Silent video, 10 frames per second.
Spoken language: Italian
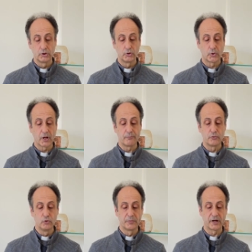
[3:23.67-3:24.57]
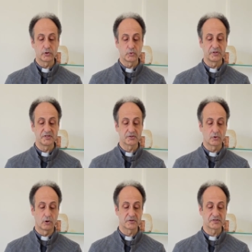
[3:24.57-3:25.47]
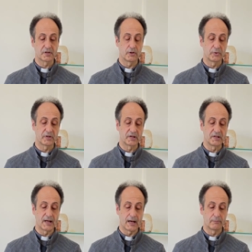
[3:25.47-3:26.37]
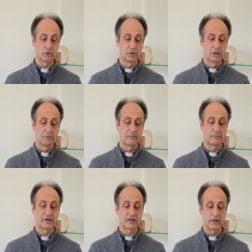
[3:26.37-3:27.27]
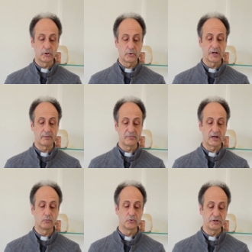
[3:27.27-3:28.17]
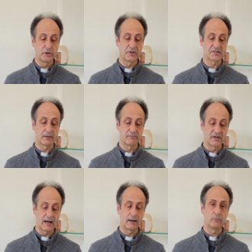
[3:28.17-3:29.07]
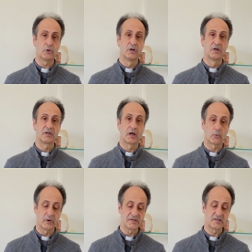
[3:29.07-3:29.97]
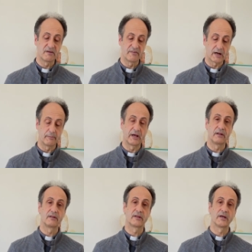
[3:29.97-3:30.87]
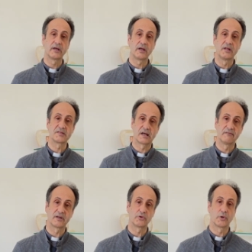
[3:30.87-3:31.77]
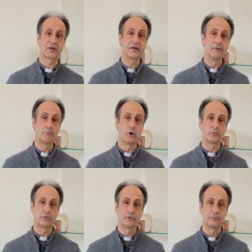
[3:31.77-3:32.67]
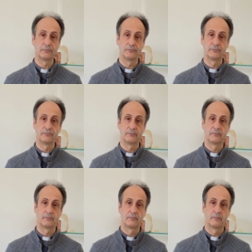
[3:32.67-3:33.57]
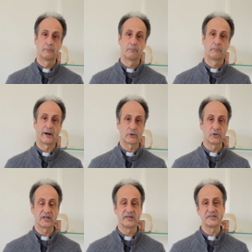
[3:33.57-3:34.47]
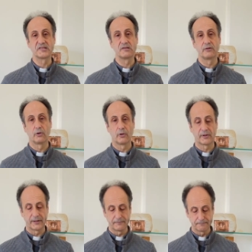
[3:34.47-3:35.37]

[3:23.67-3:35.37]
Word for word: non è più per i tuoi discorsi che noi crediamo, ma perché noi abbiamo udito e sappiamo che questi è veramente il Salvatore del mondo. Parola del Signore.